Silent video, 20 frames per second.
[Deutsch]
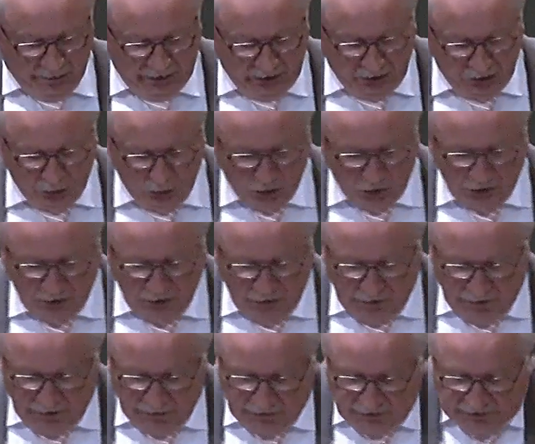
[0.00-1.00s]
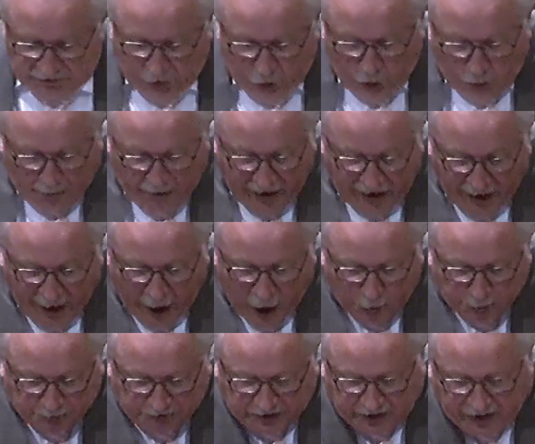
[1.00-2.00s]
genug, dass ihr
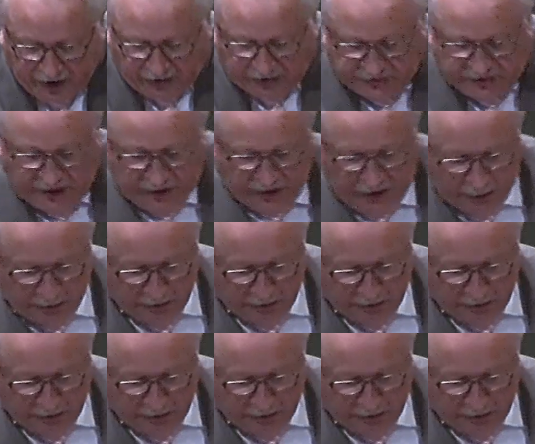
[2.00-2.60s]
überhaupt Rechtshändler